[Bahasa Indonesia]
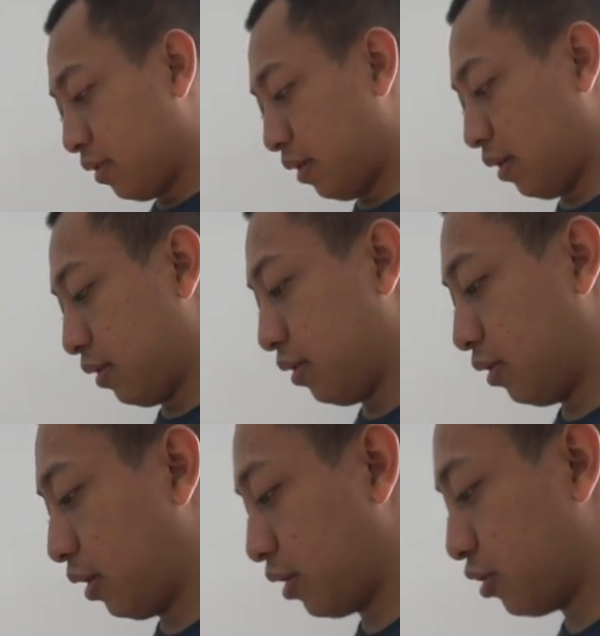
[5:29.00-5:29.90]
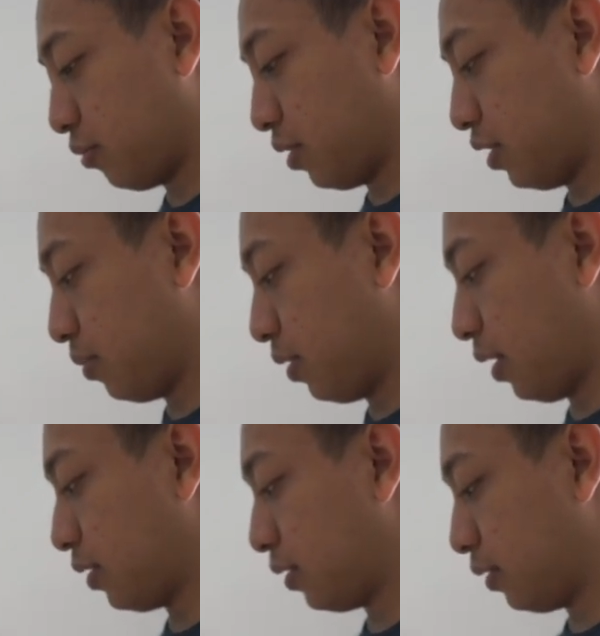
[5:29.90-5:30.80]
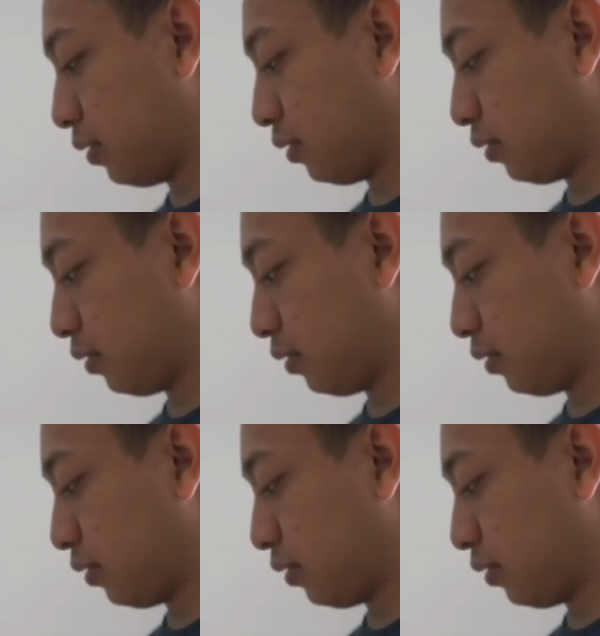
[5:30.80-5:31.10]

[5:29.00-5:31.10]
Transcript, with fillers: nah kita coba di sebelas.